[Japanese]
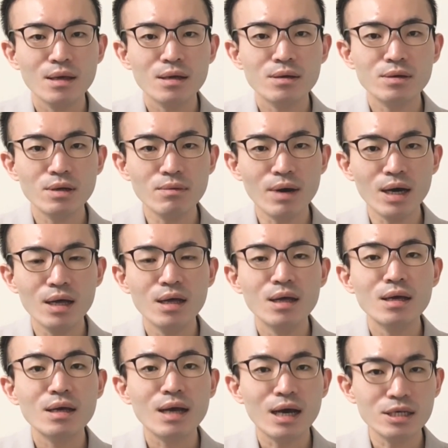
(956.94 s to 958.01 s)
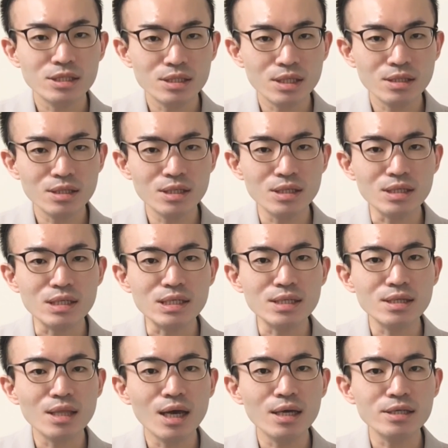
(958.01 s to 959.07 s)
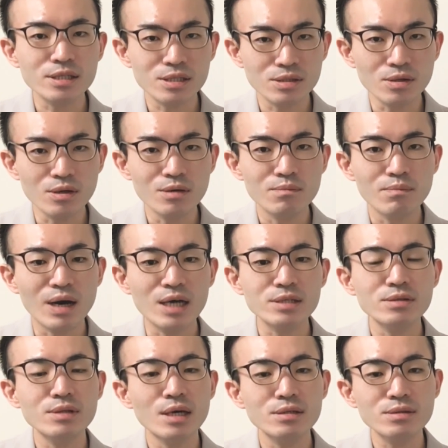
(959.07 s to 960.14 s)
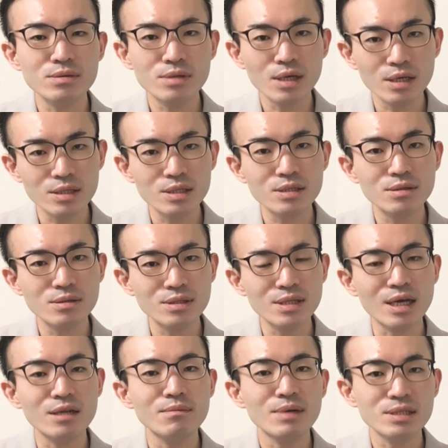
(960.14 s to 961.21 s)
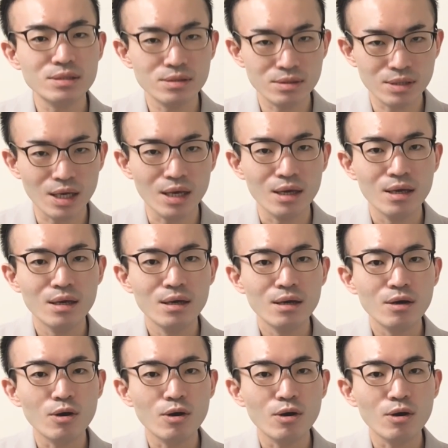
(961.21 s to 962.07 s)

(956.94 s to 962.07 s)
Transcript: これは完全に1対1のパーソナルトレーニングになりますので、